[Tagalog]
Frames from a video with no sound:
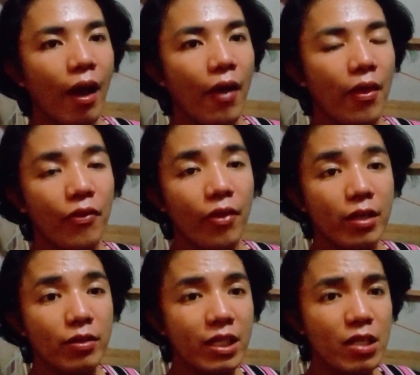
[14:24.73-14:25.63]
and then thank
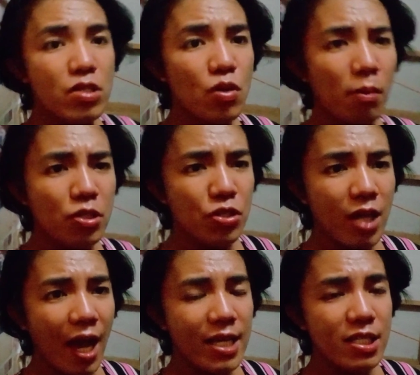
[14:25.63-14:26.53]
you thank you so much
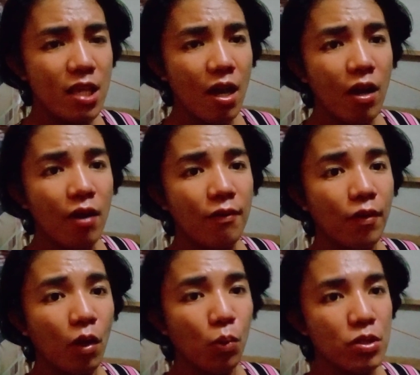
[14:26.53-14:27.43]
guys
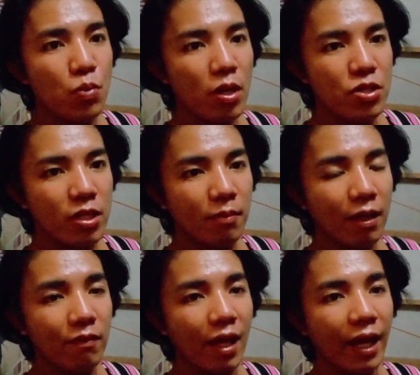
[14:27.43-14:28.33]
for always watching
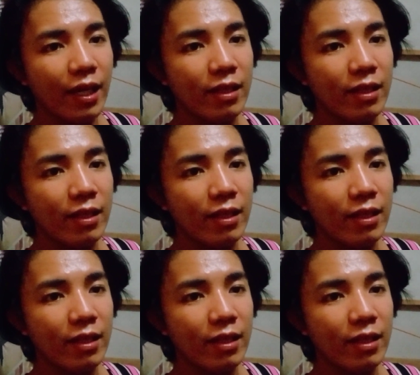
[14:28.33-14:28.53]
my vlog.